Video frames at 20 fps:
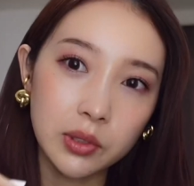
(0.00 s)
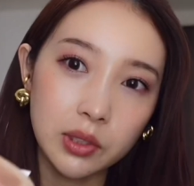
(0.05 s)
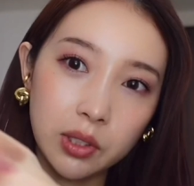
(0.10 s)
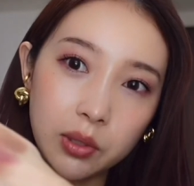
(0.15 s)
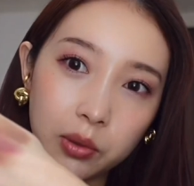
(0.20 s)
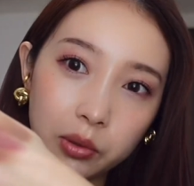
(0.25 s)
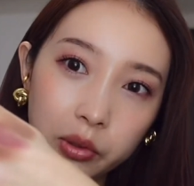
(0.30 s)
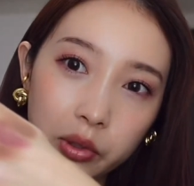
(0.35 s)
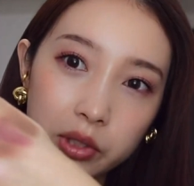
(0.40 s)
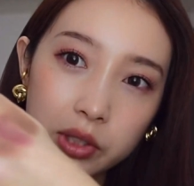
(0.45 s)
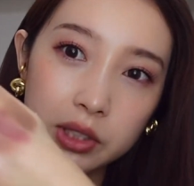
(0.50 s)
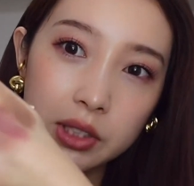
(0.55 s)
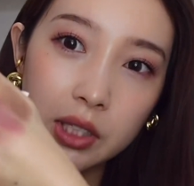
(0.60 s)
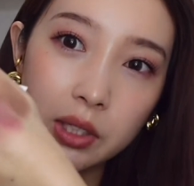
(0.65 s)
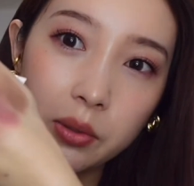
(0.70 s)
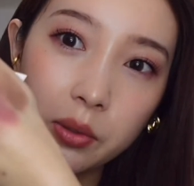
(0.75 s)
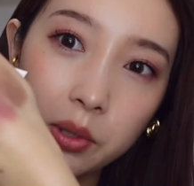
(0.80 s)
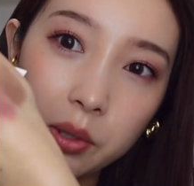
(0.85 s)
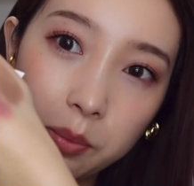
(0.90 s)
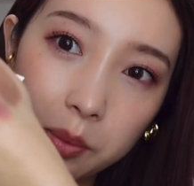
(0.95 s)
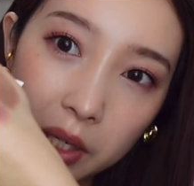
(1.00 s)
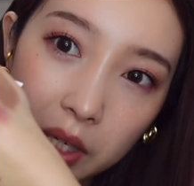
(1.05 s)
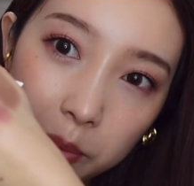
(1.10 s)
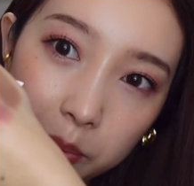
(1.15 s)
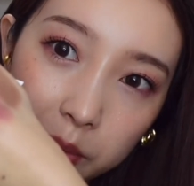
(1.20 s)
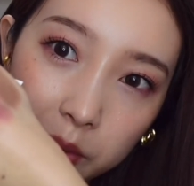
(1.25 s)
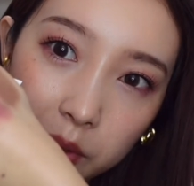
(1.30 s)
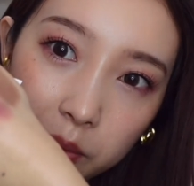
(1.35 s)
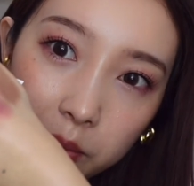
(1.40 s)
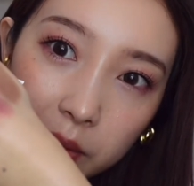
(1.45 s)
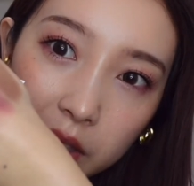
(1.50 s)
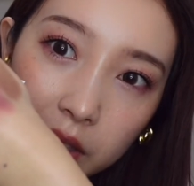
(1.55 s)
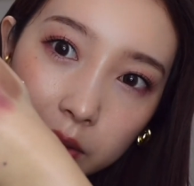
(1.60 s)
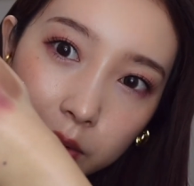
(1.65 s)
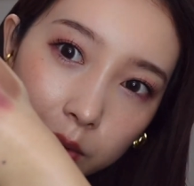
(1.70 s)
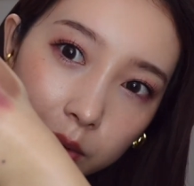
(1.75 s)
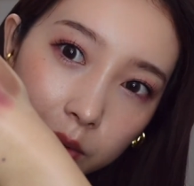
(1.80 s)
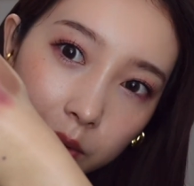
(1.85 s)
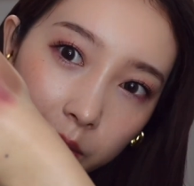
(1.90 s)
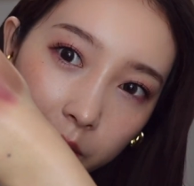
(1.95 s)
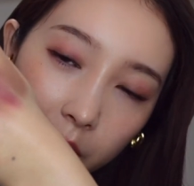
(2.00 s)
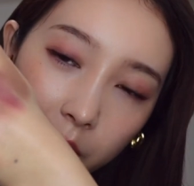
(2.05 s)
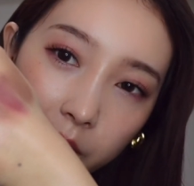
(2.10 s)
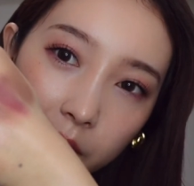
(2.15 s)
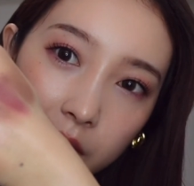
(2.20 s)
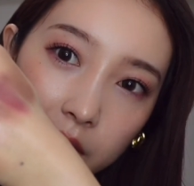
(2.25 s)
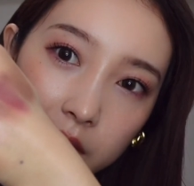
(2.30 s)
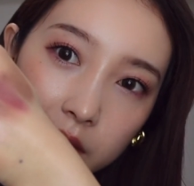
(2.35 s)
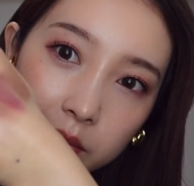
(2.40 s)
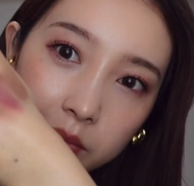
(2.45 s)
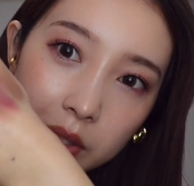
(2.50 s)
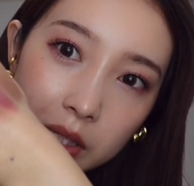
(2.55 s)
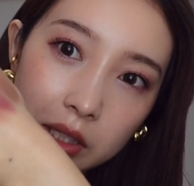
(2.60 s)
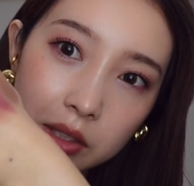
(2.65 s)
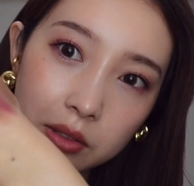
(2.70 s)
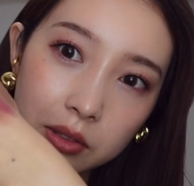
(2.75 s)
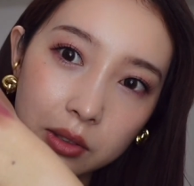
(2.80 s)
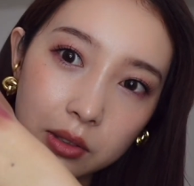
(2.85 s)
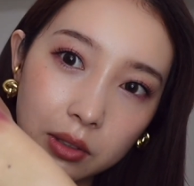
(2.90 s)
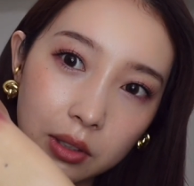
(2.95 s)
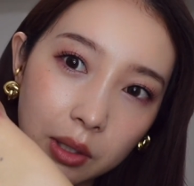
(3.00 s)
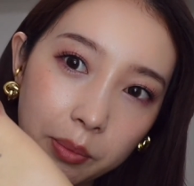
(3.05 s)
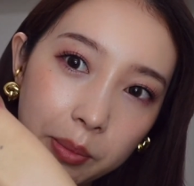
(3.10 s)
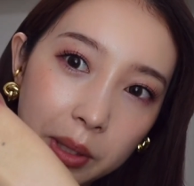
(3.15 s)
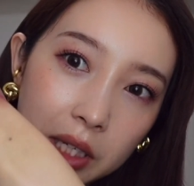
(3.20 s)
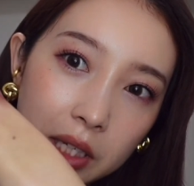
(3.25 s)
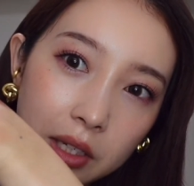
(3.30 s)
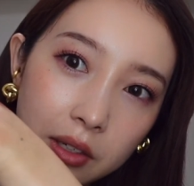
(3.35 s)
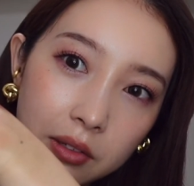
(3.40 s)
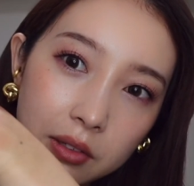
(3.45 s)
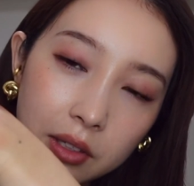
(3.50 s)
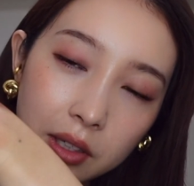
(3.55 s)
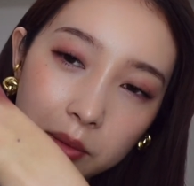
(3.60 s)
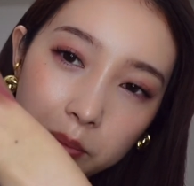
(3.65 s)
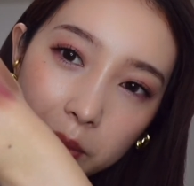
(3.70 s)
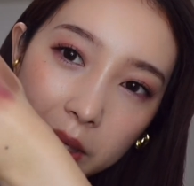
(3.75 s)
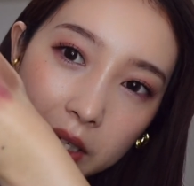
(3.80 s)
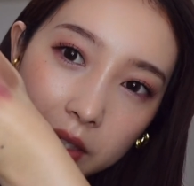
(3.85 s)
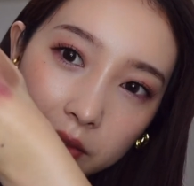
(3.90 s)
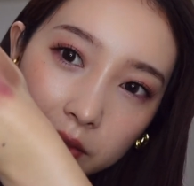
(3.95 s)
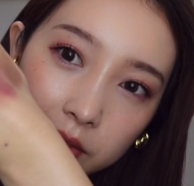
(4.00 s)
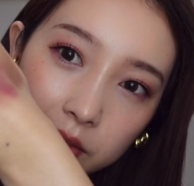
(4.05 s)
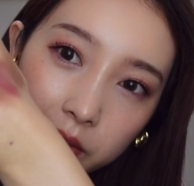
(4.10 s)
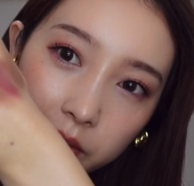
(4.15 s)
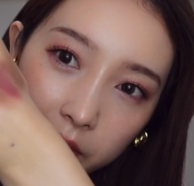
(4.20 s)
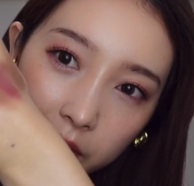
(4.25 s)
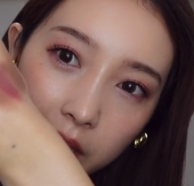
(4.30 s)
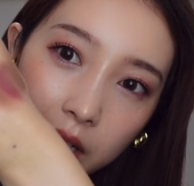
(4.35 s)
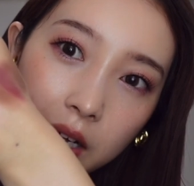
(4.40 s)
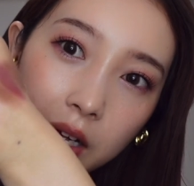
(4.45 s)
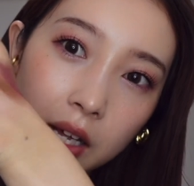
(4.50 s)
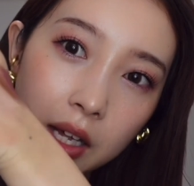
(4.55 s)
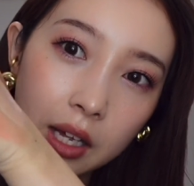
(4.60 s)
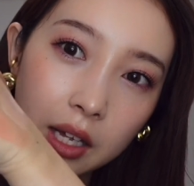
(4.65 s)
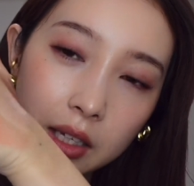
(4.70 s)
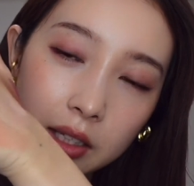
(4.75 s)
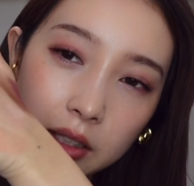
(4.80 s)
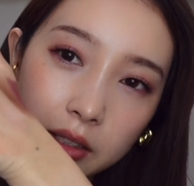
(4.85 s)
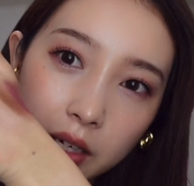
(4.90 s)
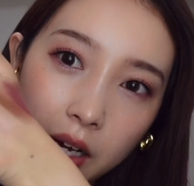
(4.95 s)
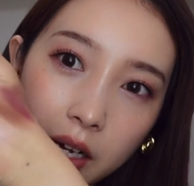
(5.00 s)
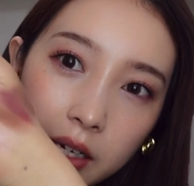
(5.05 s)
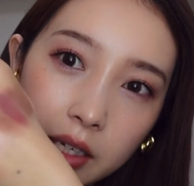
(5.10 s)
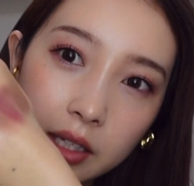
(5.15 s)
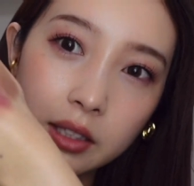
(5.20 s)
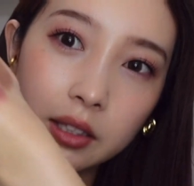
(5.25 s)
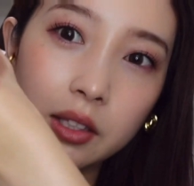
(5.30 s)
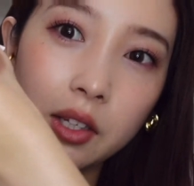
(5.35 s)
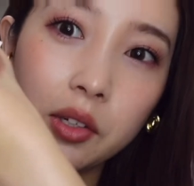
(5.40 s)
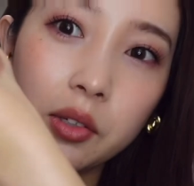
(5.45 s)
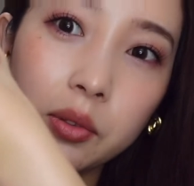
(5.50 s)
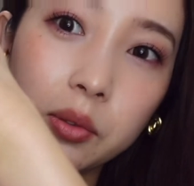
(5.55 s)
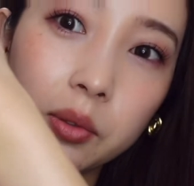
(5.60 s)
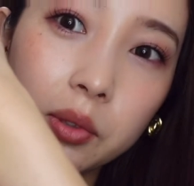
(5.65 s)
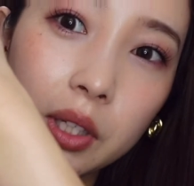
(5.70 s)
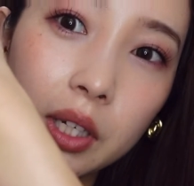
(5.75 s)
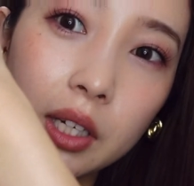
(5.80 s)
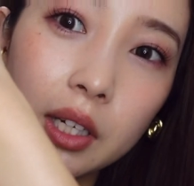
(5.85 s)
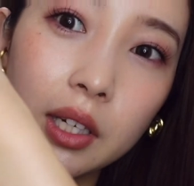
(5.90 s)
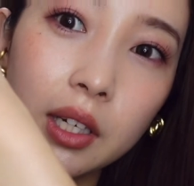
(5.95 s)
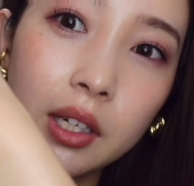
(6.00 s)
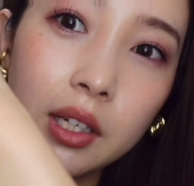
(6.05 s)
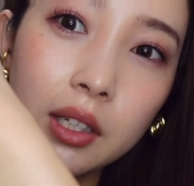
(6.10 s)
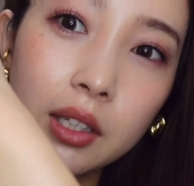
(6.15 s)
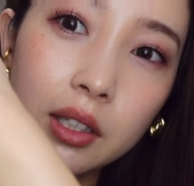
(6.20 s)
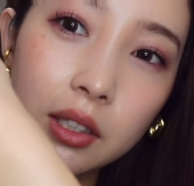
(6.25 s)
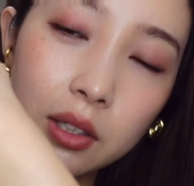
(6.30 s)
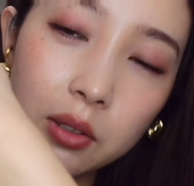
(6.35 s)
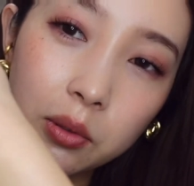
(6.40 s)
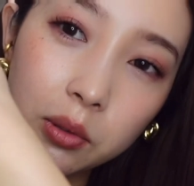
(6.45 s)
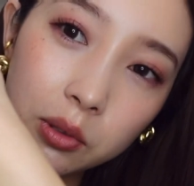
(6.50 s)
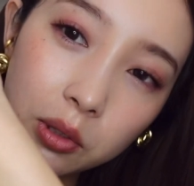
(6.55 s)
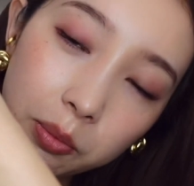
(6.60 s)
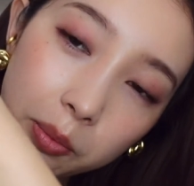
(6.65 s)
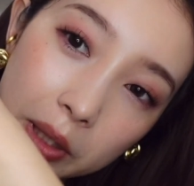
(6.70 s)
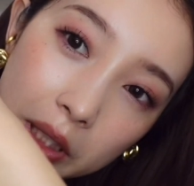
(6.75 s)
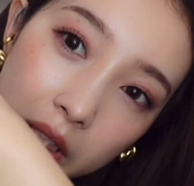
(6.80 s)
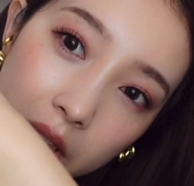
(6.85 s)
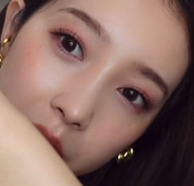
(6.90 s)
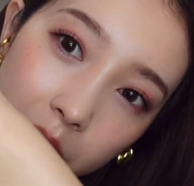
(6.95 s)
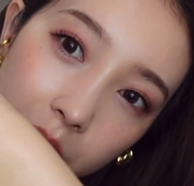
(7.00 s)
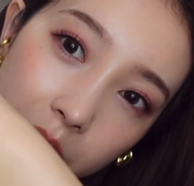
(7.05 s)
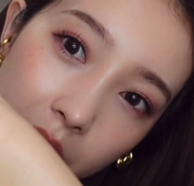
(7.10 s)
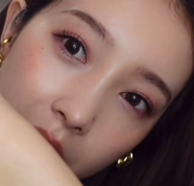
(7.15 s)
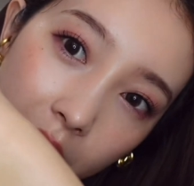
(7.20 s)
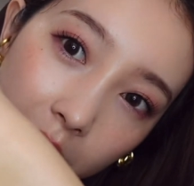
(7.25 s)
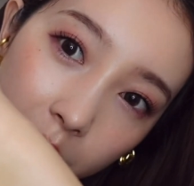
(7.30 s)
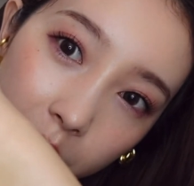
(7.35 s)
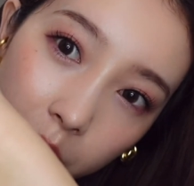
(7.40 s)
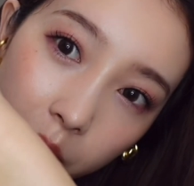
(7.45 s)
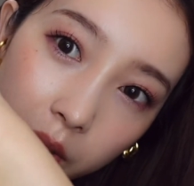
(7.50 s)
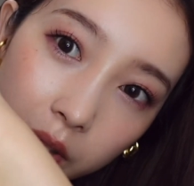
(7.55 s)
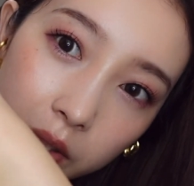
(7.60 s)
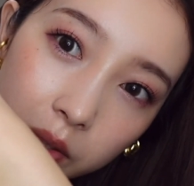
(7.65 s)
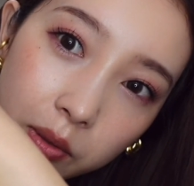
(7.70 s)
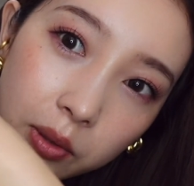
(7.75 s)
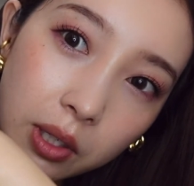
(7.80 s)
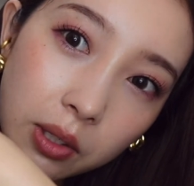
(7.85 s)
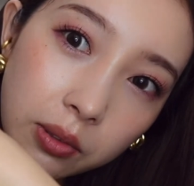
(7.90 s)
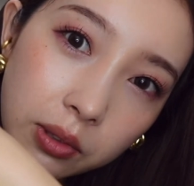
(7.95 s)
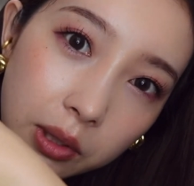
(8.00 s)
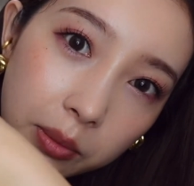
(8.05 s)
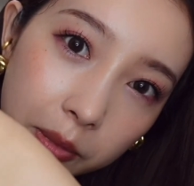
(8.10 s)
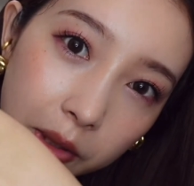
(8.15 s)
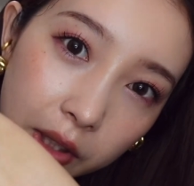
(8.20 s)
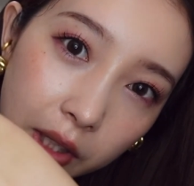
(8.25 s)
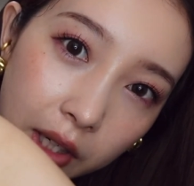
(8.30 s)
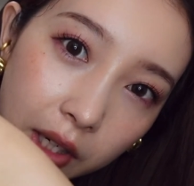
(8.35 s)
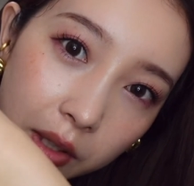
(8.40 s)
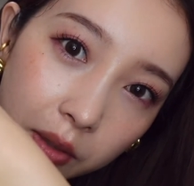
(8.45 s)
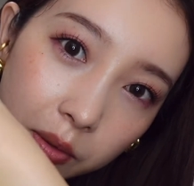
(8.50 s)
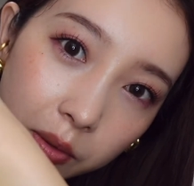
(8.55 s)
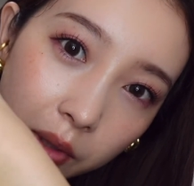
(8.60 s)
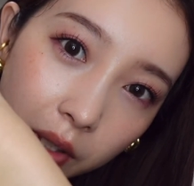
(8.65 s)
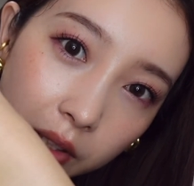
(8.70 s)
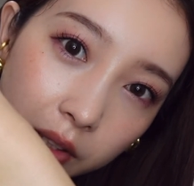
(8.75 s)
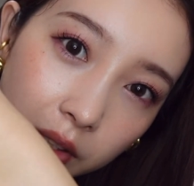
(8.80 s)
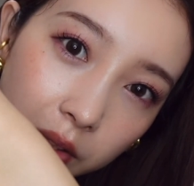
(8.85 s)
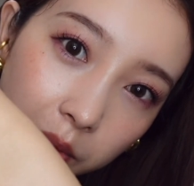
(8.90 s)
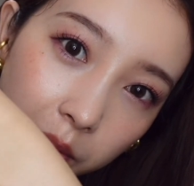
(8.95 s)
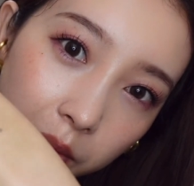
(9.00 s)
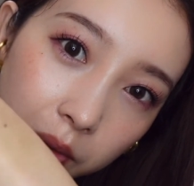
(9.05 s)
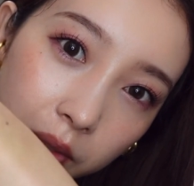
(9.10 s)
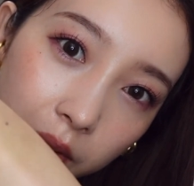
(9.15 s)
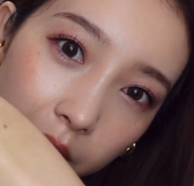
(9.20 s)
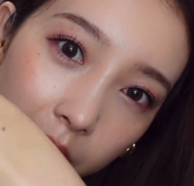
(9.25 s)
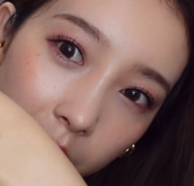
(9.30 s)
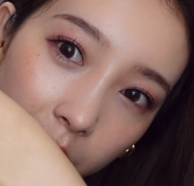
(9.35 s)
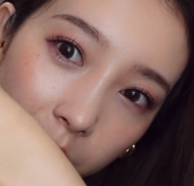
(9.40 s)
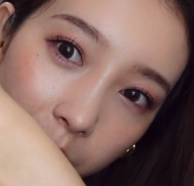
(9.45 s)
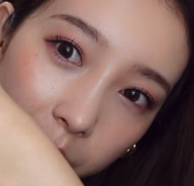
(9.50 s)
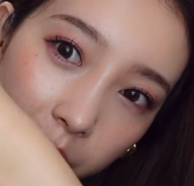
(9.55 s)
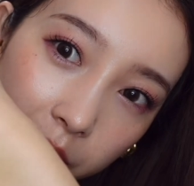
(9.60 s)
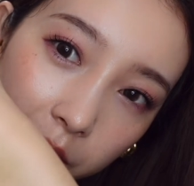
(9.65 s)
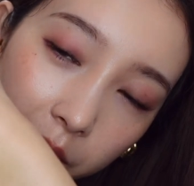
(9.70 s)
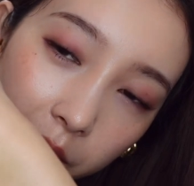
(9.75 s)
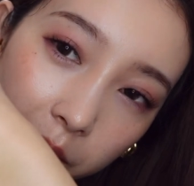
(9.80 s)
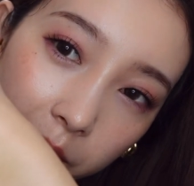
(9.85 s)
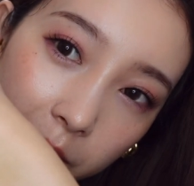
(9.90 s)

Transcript: に今年ねこういうパープルメイクとかオレンジメイクとかピンクメイクとかなんか流行ってるのでなんかこのパレットで結構トレンド顔にもなれるのかなと思っておりま